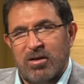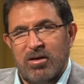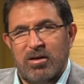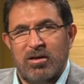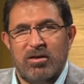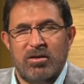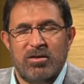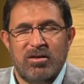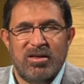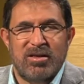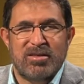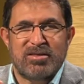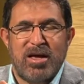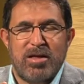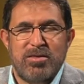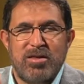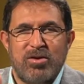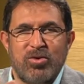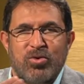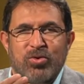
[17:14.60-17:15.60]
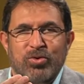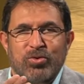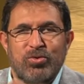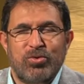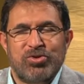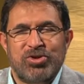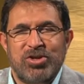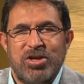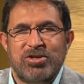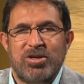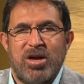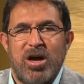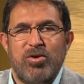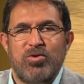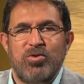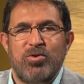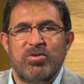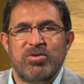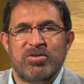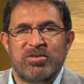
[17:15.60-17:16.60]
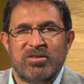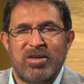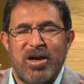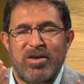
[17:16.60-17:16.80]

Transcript: e, insanları kurtuluşa çağırıyoruz,